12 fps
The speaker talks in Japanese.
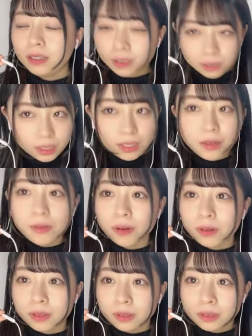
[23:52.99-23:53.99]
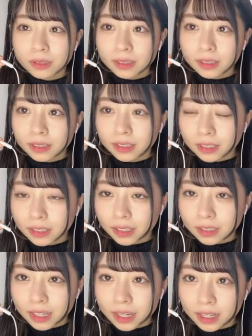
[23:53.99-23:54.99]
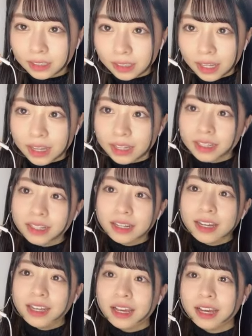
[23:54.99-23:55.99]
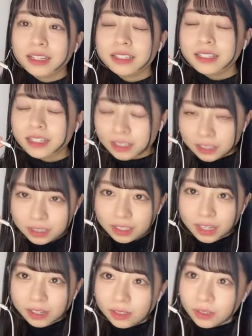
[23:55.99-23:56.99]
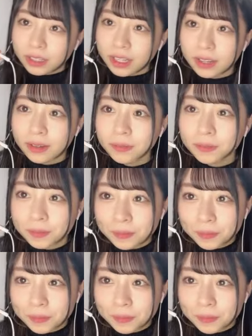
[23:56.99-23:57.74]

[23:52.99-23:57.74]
いくらでも立ち上がって走り続けるので